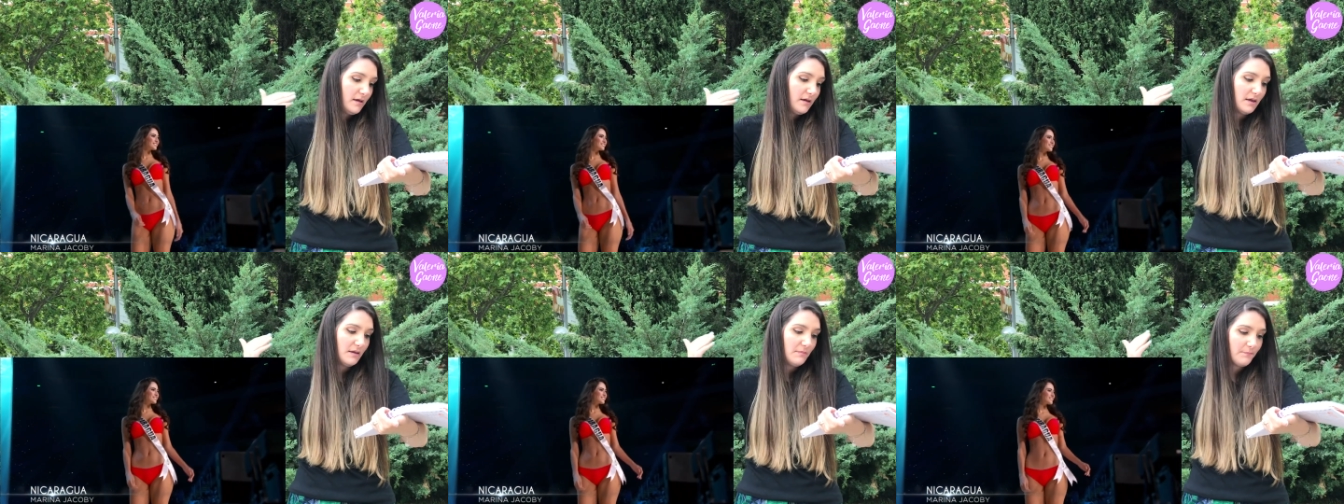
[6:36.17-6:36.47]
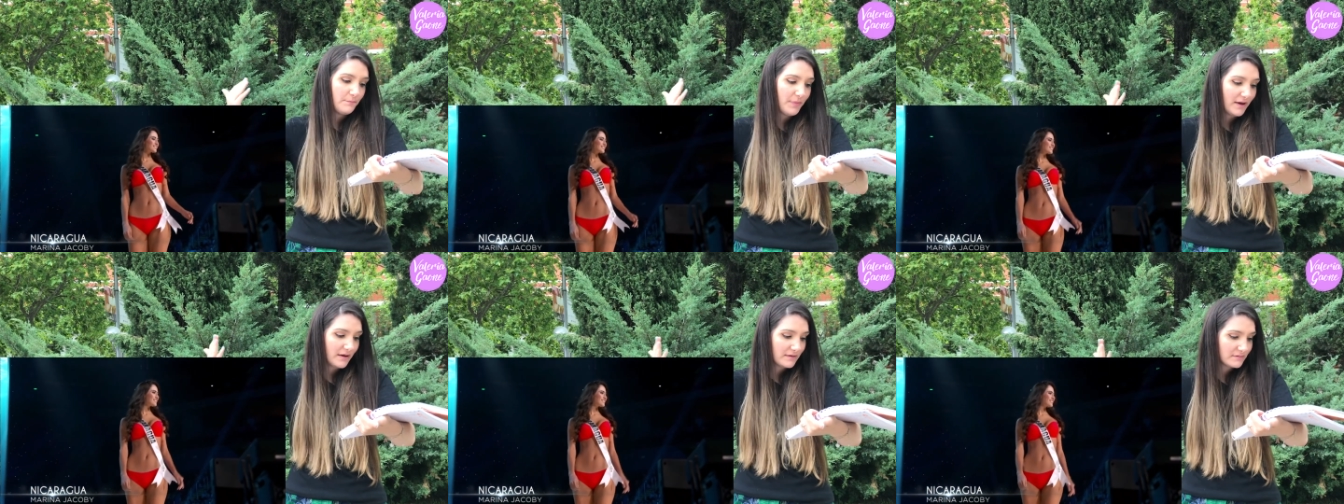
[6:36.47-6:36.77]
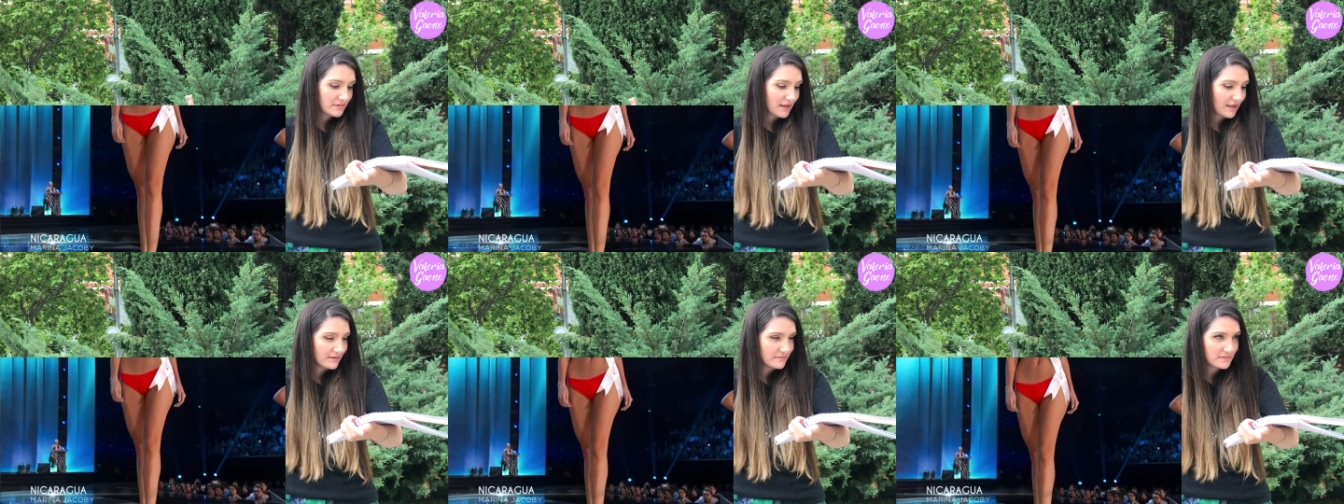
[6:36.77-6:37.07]

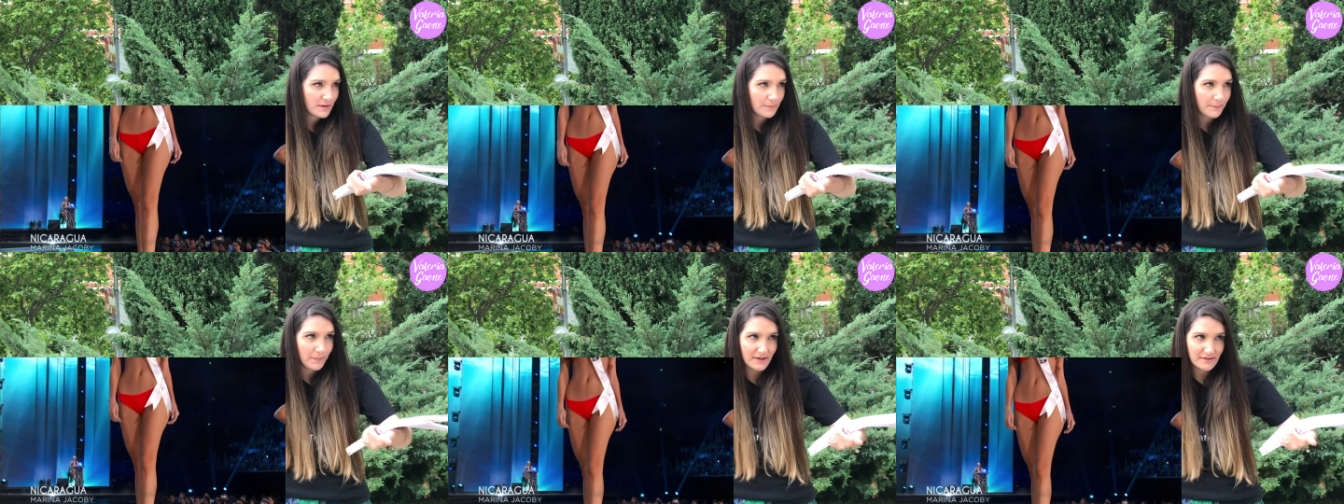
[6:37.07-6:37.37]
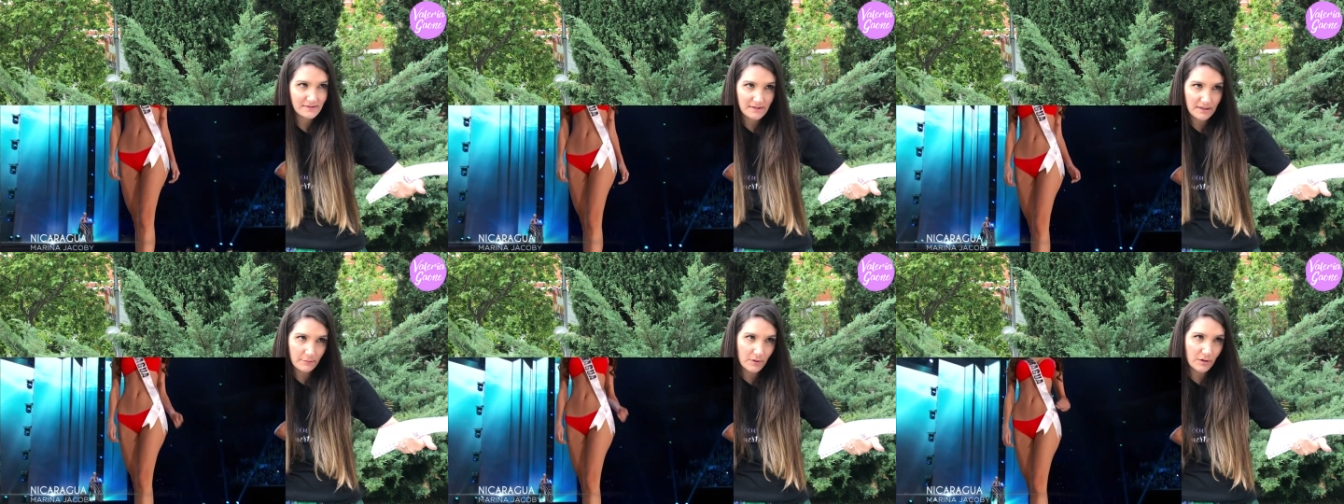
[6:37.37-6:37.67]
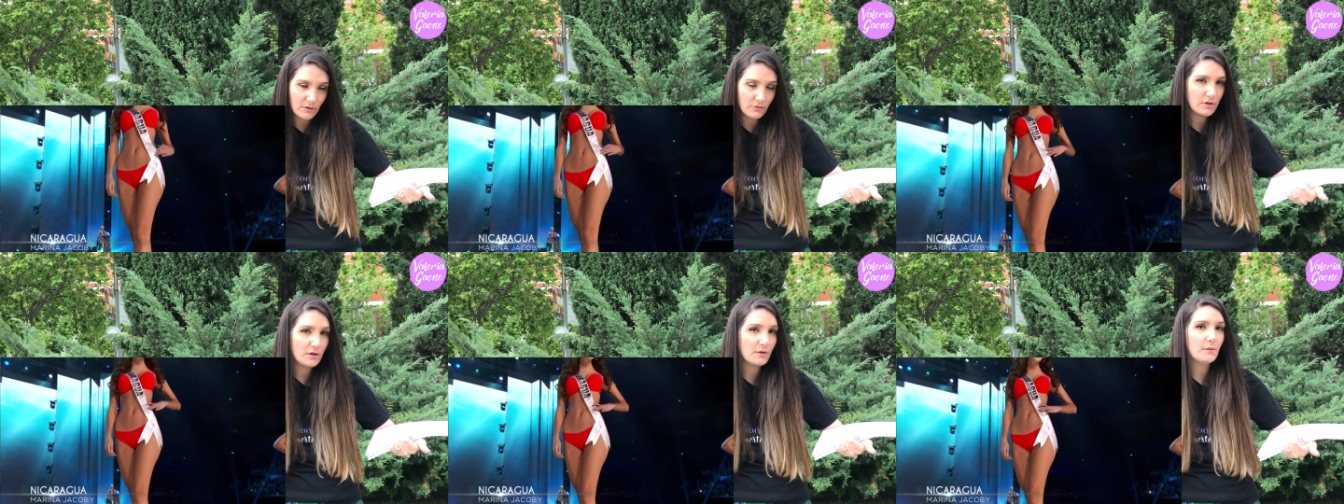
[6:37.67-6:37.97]
impactante para ser
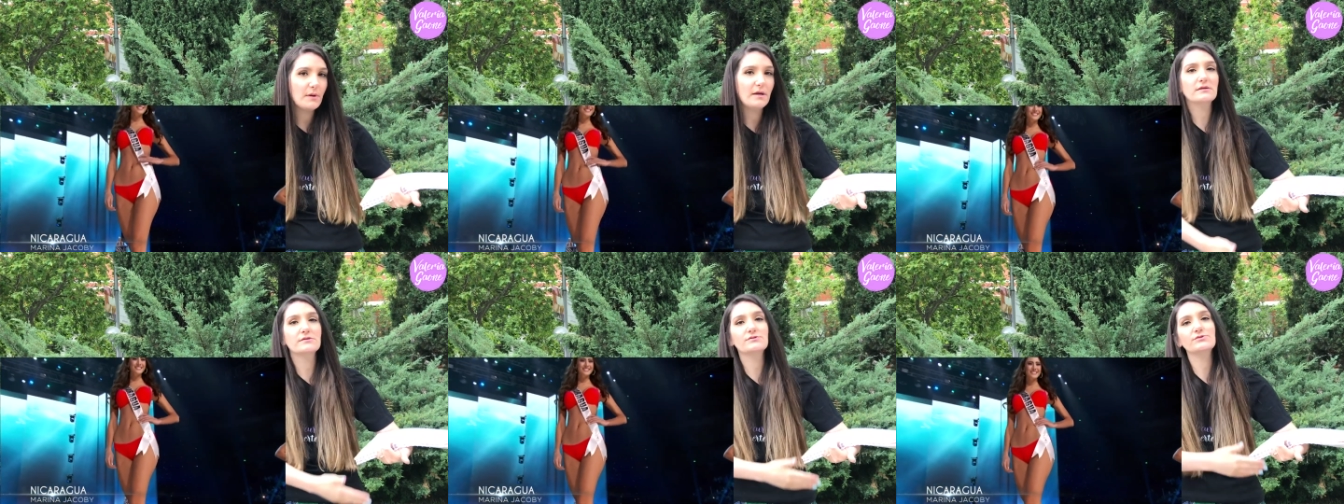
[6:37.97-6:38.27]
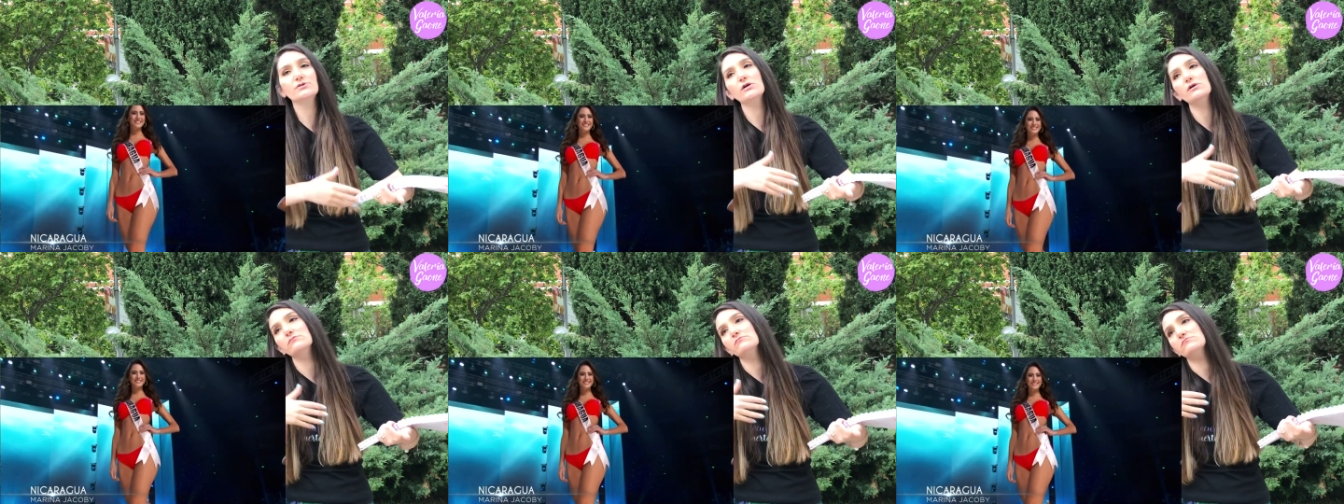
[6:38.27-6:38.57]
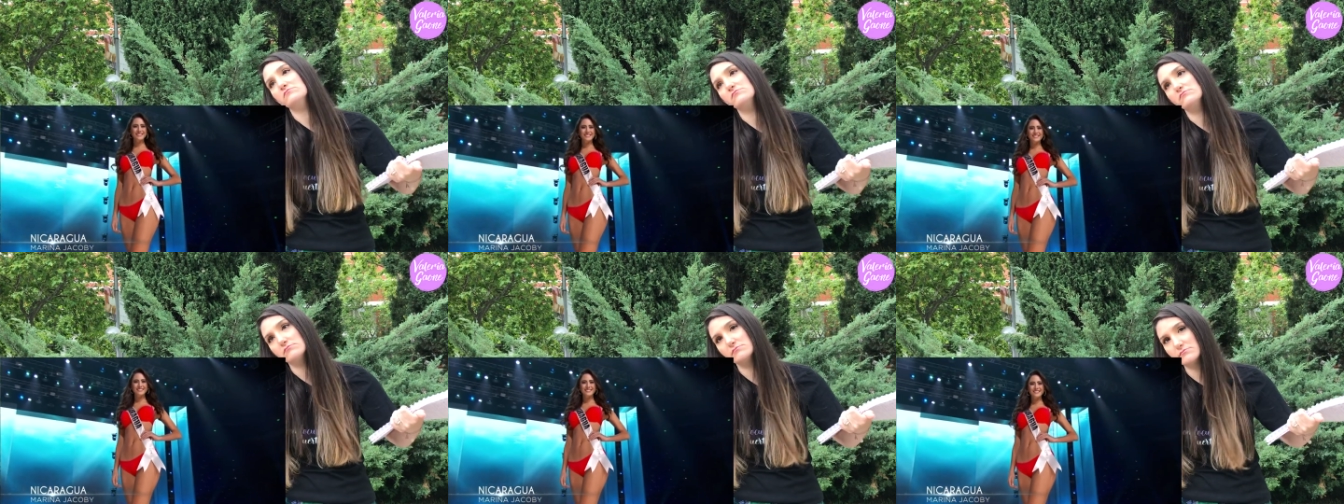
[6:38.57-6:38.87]
mis Universo.
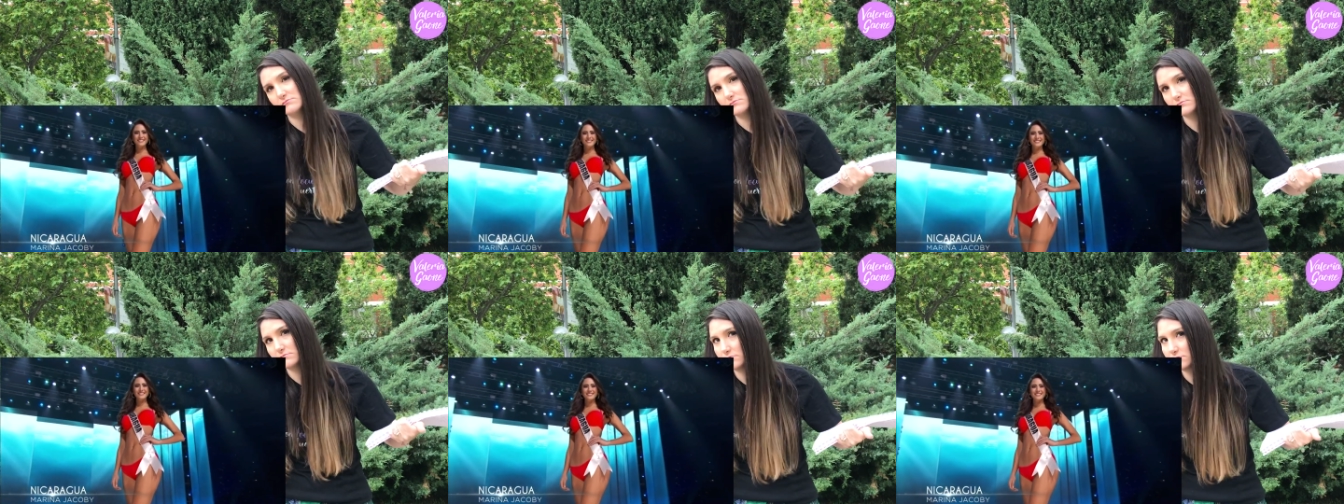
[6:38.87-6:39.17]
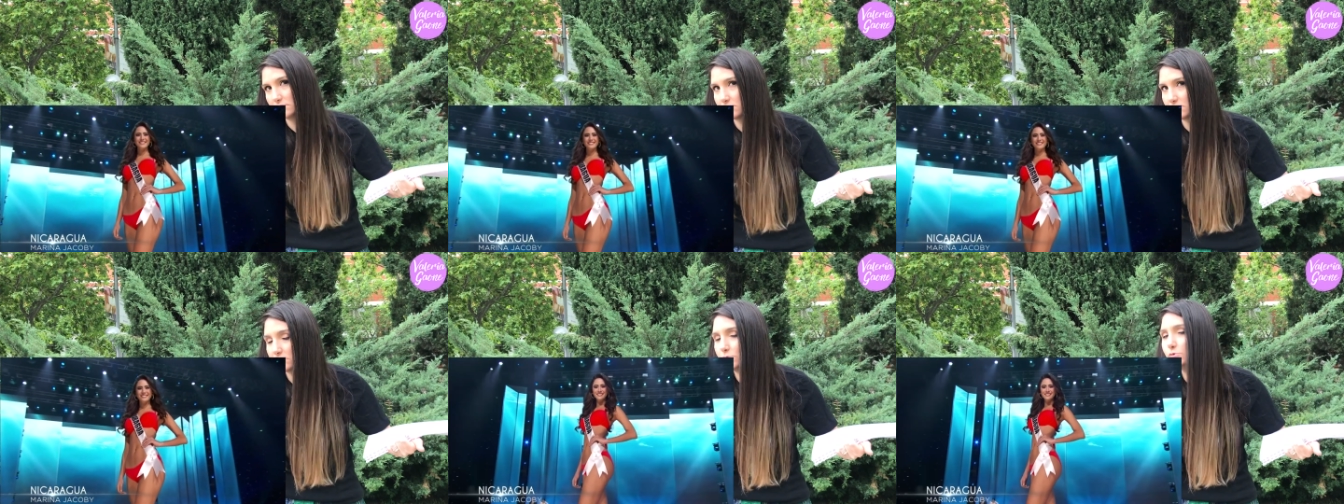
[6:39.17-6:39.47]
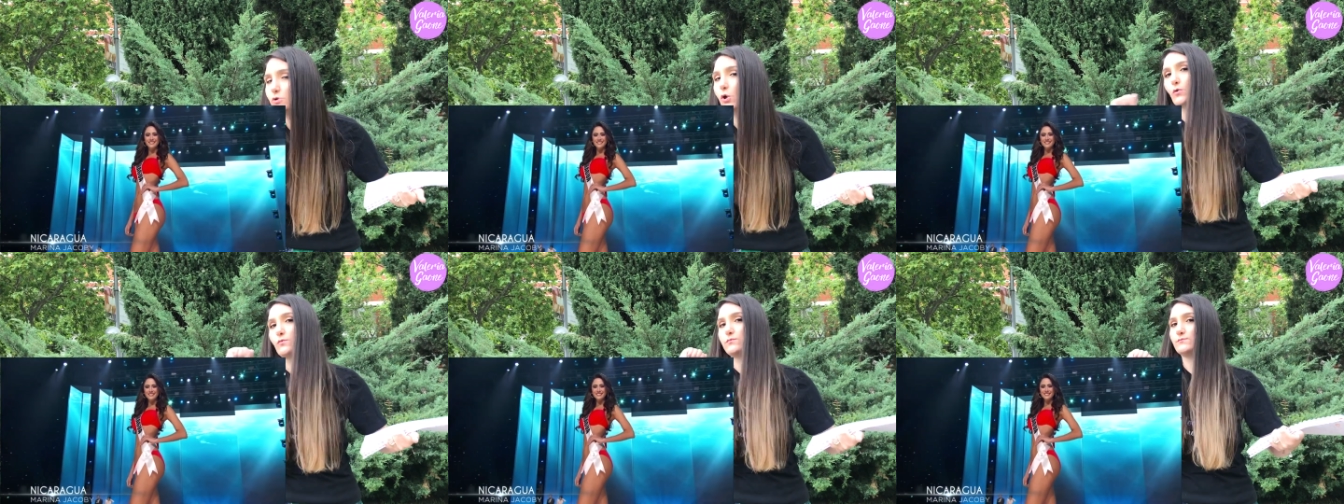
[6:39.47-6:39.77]

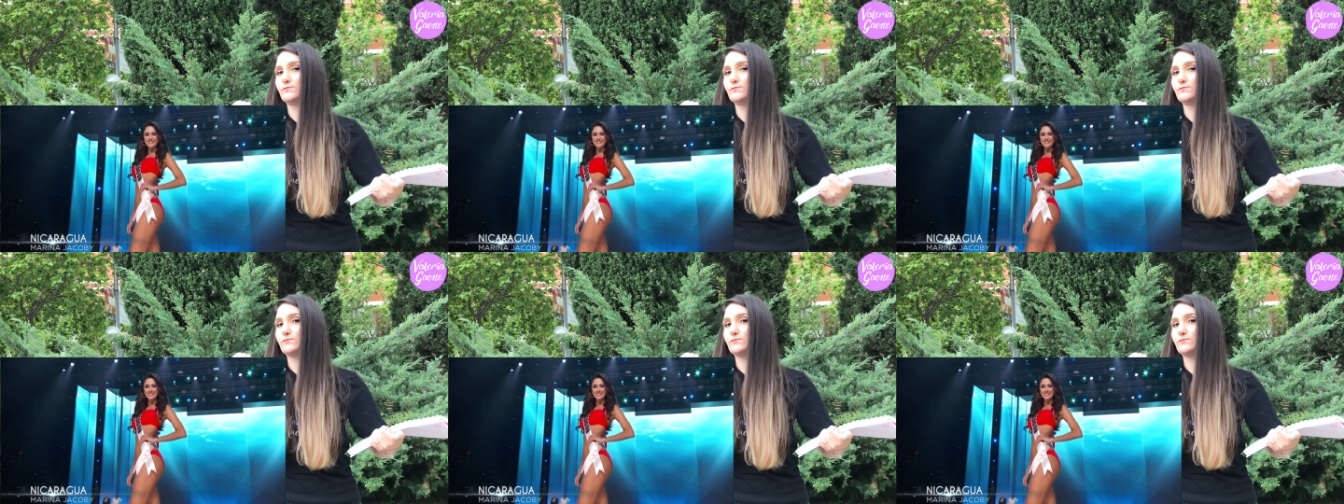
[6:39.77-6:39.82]
No.